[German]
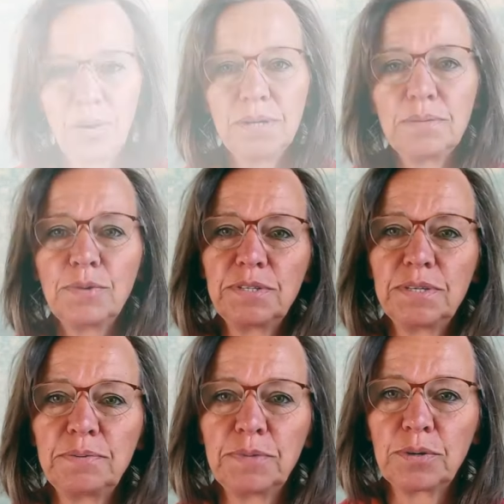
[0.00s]
Heute
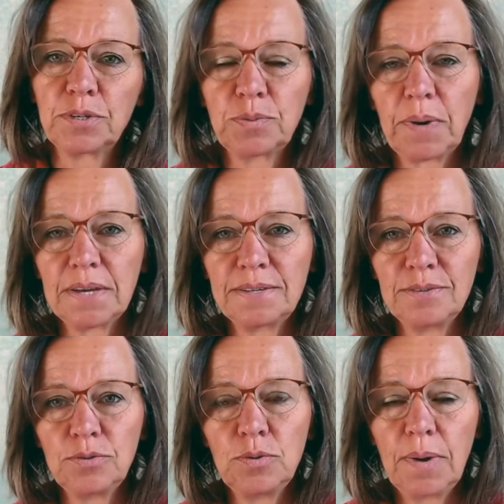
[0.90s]
möchte ich mit euch
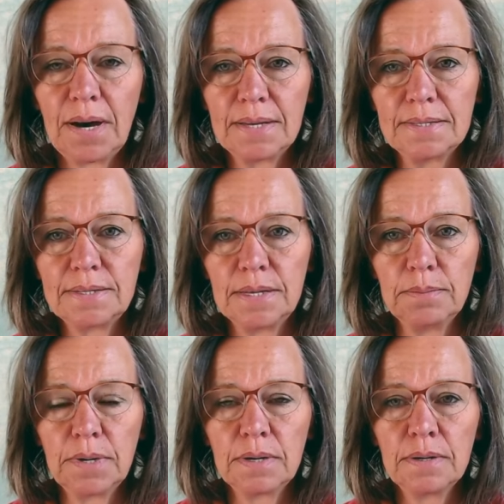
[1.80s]
sprechen über ein
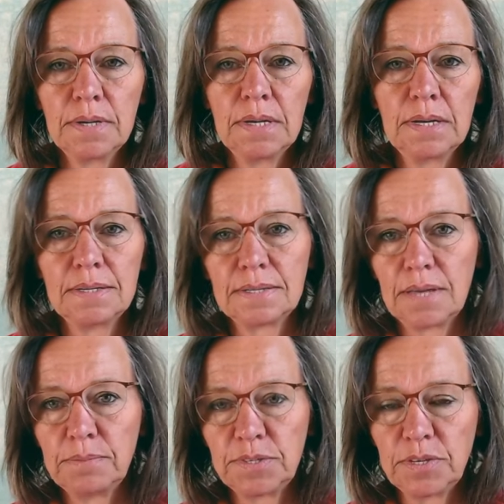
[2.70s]
Thema, das
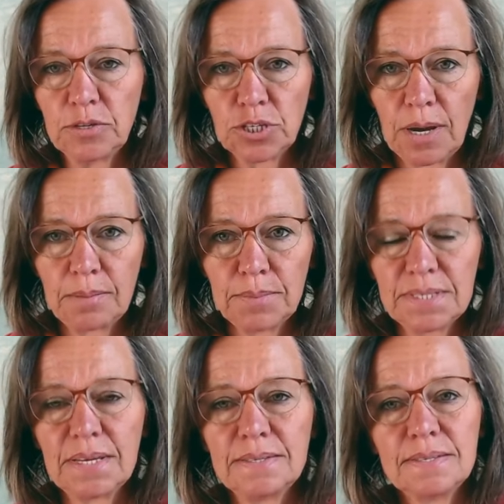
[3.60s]
ein bisschen
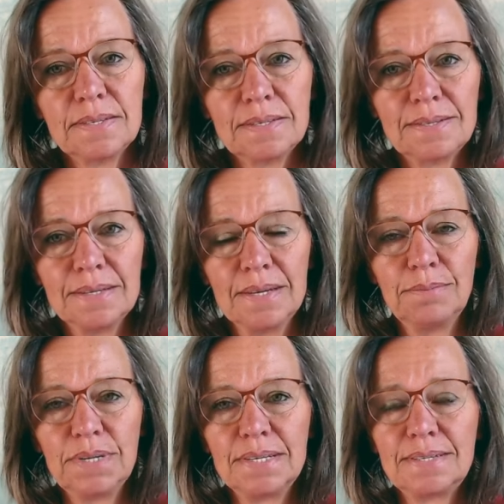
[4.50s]
schambesetzt ist,
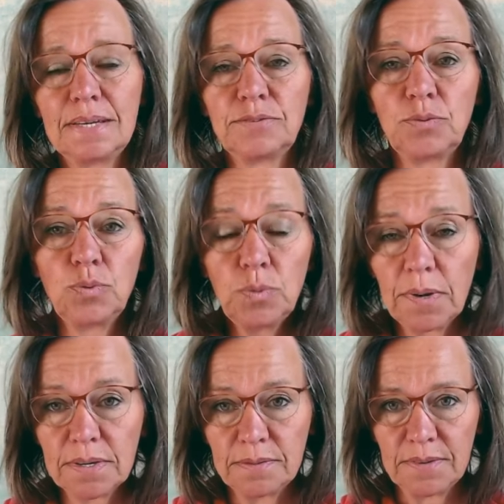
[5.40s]
nämlich das
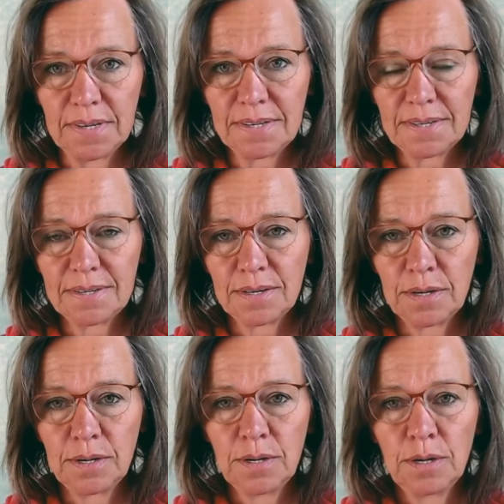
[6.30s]
Übergewicht.
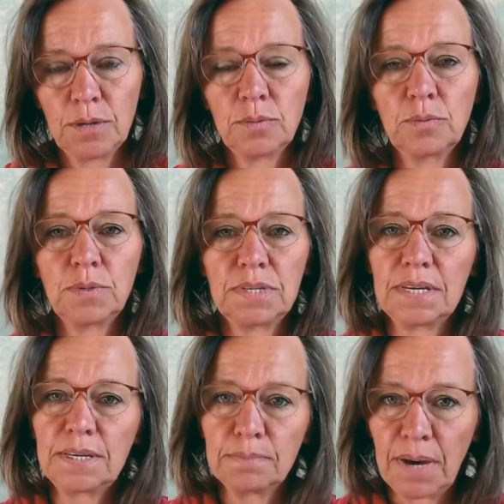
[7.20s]
Und
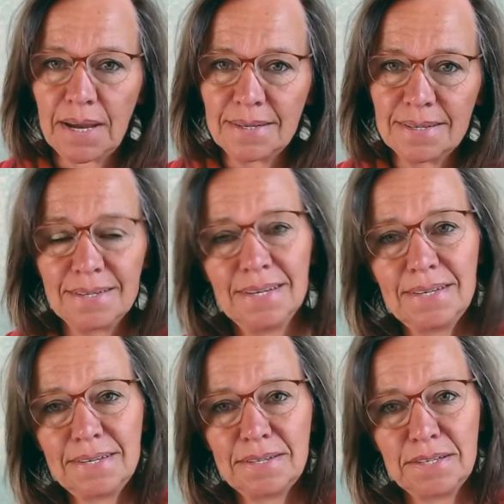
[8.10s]
ich meine
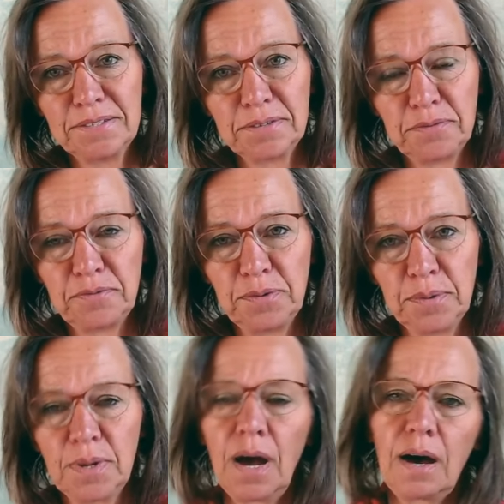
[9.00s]
nicht dieses
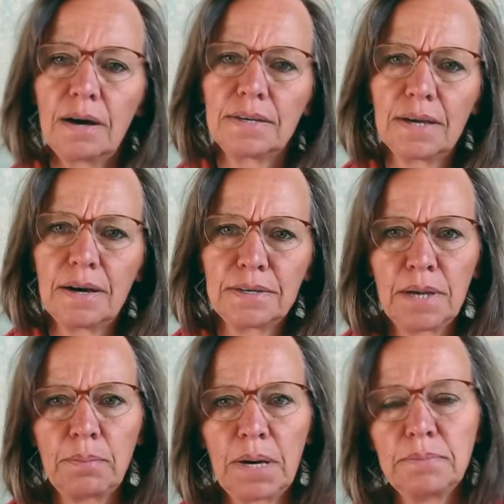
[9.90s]
Gefühl, ah ja,
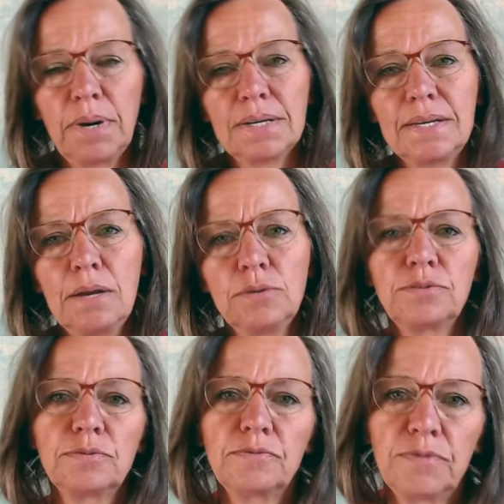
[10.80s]
ich habe ein paar Kilo
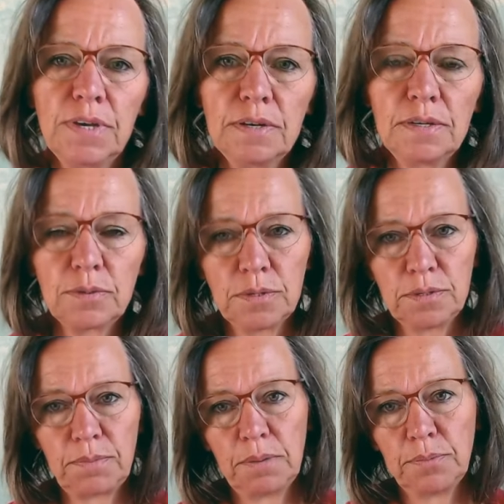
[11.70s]
zu viel
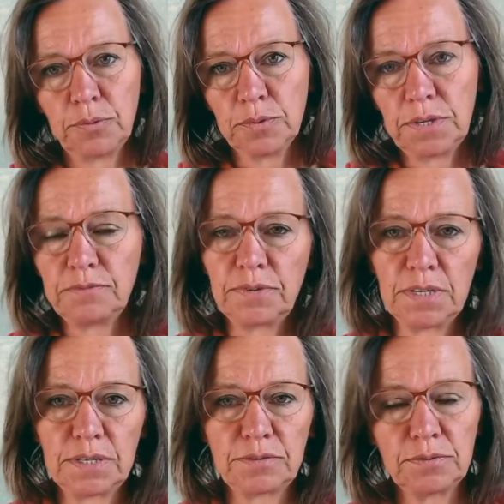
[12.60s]
und mein Po, den
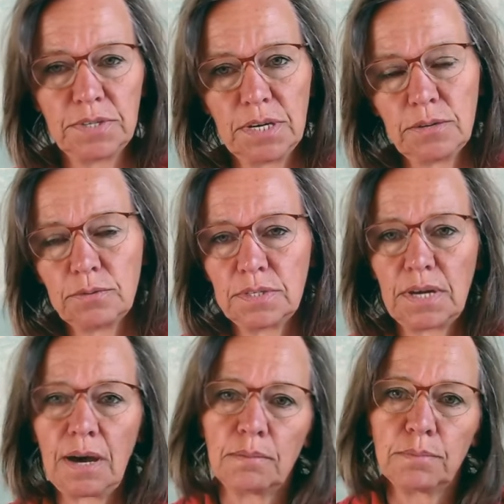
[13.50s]
finde ich zu dick und
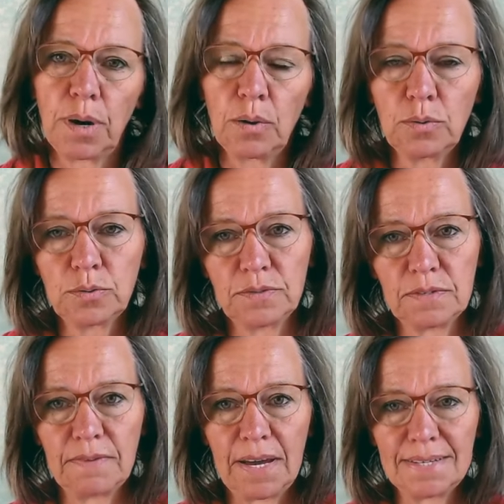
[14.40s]
da am Bauch und
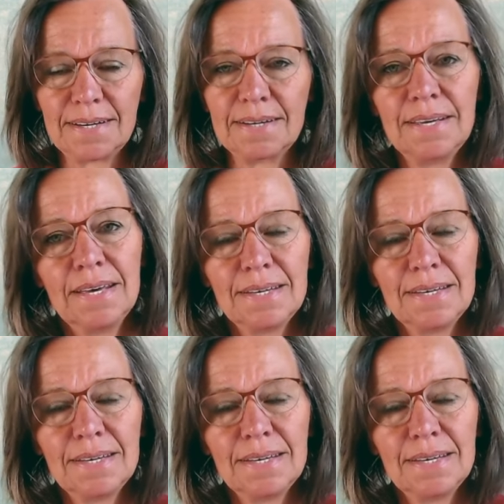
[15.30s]
so weiter.